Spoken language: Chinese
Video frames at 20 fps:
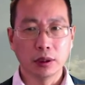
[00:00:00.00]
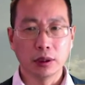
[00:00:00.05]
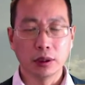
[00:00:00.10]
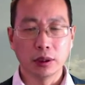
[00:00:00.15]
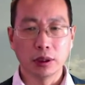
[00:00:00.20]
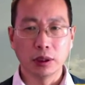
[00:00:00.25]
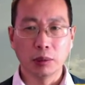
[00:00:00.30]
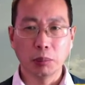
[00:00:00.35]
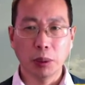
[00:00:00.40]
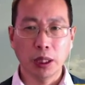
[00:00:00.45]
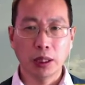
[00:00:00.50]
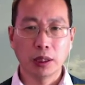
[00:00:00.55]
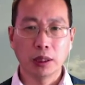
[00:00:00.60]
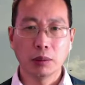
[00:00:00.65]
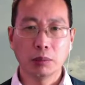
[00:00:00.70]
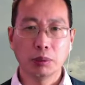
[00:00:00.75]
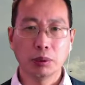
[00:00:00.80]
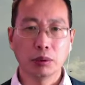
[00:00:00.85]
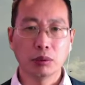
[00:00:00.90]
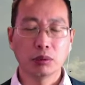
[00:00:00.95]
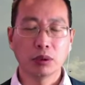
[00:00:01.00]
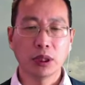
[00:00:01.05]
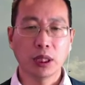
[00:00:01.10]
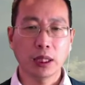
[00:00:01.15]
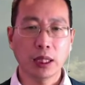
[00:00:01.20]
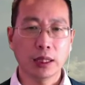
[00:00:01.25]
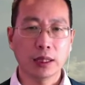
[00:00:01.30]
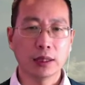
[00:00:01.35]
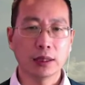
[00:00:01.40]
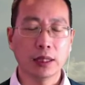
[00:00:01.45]
你把一个普通车
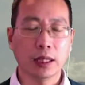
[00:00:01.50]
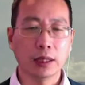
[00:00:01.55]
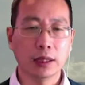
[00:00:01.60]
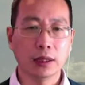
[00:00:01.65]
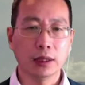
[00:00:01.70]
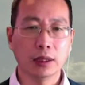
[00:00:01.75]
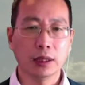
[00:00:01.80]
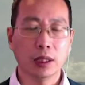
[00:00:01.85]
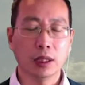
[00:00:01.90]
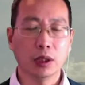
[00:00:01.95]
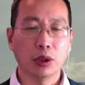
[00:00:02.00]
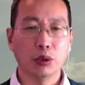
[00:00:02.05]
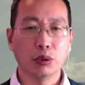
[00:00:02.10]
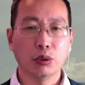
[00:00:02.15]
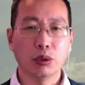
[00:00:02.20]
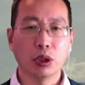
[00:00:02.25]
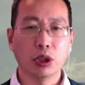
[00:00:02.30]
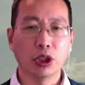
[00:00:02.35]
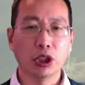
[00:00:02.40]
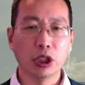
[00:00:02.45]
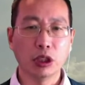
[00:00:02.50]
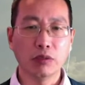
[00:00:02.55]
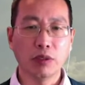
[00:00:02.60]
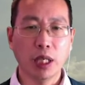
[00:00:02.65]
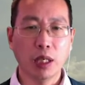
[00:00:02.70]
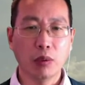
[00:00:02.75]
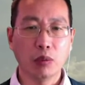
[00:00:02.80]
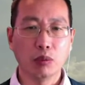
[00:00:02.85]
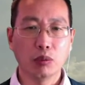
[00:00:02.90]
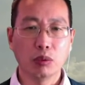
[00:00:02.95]
改成残疾车，需要一
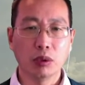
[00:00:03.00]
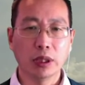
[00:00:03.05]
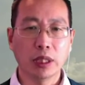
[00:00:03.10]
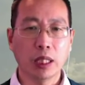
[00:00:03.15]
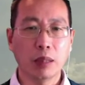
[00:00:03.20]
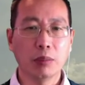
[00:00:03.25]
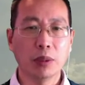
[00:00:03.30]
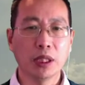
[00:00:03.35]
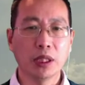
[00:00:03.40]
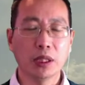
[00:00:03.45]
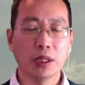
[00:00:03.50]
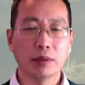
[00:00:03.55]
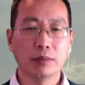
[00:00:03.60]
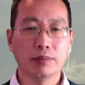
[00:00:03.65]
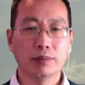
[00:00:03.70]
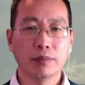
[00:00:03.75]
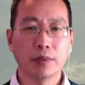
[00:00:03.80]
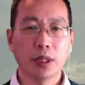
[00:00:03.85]
万五千美金，